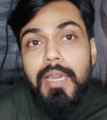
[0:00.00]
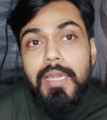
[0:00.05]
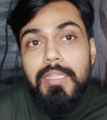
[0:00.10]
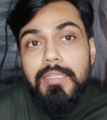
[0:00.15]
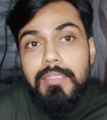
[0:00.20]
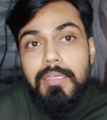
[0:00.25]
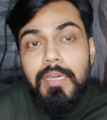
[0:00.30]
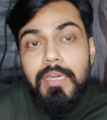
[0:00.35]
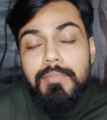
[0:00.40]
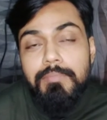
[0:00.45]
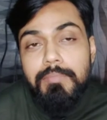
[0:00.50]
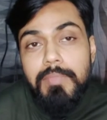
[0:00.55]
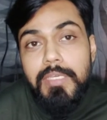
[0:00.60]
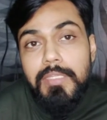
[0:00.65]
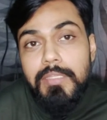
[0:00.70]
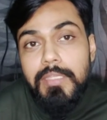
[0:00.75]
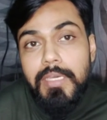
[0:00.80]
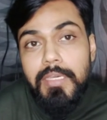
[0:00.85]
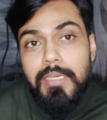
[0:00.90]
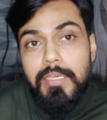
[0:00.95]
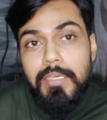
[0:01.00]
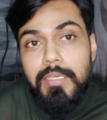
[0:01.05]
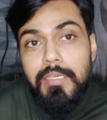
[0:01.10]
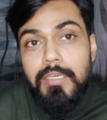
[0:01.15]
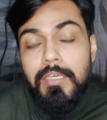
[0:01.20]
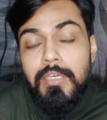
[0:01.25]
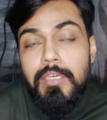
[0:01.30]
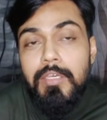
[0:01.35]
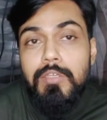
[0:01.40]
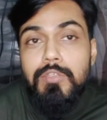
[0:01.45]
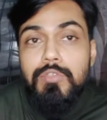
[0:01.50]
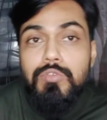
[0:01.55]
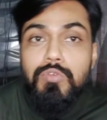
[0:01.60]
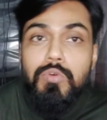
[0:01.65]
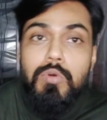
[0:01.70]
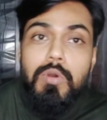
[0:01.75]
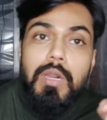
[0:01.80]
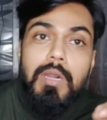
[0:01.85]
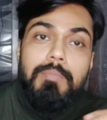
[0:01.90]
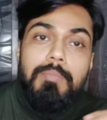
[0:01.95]
आध्यात्मिकता की
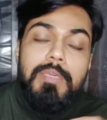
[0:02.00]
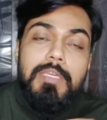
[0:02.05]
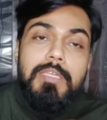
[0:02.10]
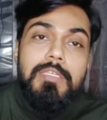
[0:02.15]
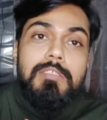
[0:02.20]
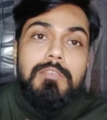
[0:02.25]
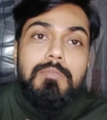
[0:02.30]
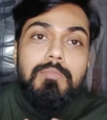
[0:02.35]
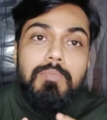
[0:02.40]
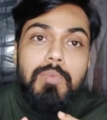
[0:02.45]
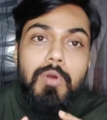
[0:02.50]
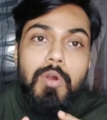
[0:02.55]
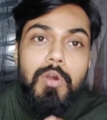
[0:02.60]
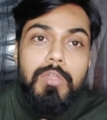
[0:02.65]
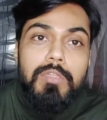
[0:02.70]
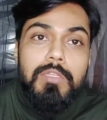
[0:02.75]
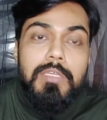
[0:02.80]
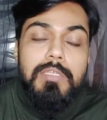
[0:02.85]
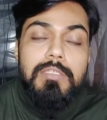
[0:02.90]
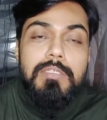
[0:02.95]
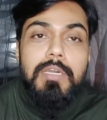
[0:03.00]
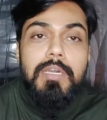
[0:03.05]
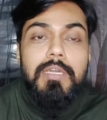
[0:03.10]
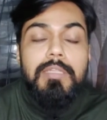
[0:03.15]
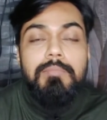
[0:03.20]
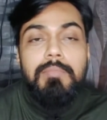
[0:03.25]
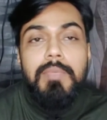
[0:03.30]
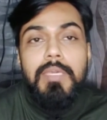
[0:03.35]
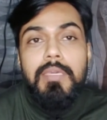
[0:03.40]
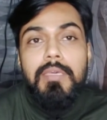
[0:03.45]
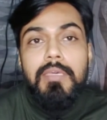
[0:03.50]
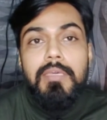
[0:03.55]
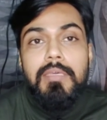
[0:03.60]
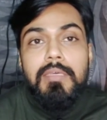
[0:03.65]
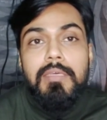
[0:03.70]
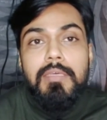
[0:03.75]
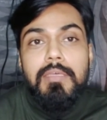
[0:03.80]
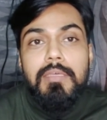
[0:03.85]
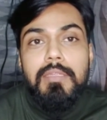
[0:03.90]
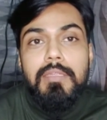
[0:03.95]
जो हम इस भौतिक जगत में
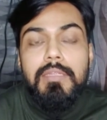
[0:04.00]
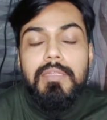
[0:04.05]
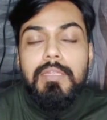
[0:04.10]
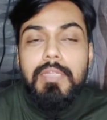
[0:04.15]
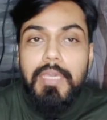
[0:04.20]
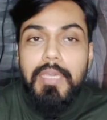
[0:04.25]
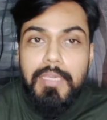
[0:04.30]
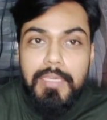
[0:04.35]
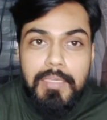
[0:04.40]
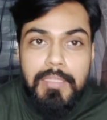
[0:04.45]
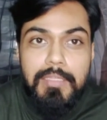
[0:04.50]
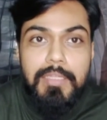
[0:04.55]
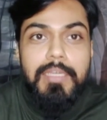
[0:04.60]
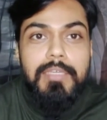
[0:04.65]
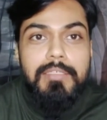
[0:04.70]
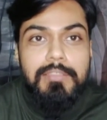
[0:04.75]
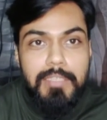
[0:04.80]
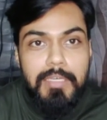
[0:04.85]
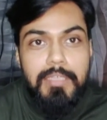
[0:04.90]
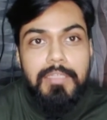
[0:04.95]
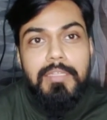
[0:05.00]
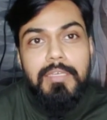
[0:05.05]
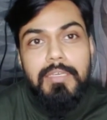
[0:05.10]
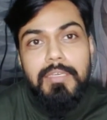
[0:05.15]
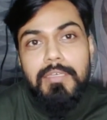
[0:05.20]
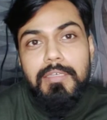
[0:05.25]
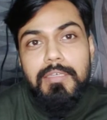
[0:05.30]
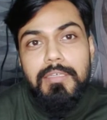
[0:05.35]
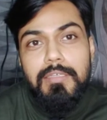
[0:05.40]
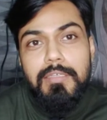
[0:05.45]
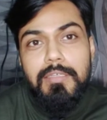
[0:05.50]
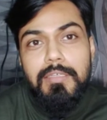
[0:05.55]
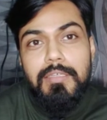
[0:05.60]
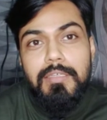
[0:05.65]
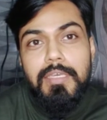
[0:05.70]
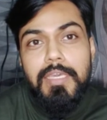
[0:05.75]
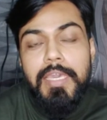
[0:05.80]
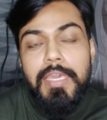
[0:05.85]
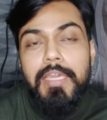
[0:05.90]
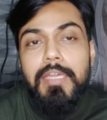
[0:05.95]
नहीं देख सकते
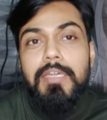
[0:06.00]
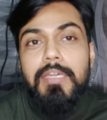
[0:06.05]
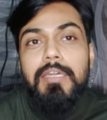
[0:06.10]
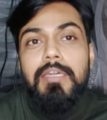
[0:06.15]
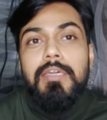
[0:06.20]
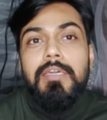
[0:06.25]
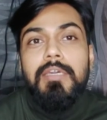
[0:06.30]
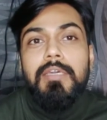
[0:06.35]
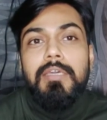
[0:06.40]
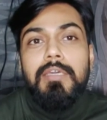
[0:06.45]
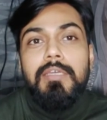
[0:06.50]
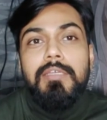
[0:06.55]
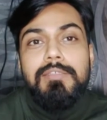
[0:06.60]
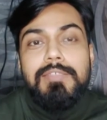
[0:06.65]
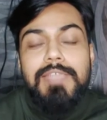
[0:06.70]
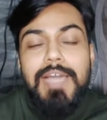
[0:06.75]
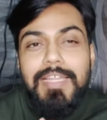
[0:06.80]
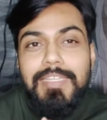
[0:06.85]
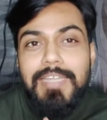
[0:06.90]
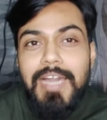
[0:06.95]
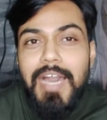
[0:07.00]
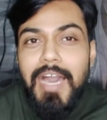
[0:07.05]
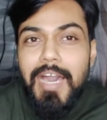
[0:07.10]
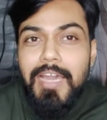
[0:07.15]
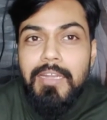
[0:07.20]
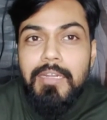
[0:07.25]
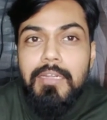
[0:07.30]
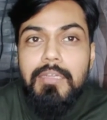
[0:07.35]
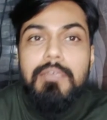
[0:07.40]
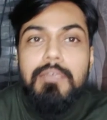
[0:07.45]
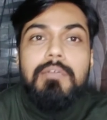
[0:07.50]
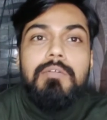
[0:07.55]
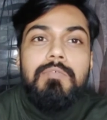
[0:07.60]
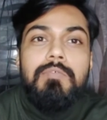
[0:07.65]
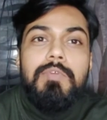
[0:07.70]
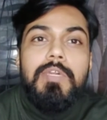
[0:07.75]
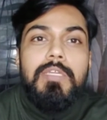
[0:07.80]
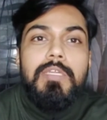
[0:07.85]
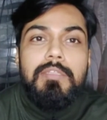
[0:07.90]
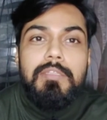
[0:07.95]
एक साधारण
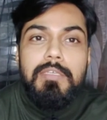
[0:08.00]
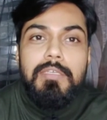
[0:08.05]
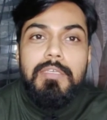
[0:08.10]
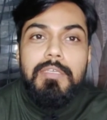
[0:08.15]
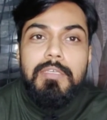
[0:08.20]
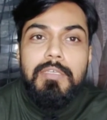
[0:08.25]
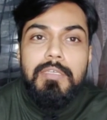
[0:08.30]
व्यक्ति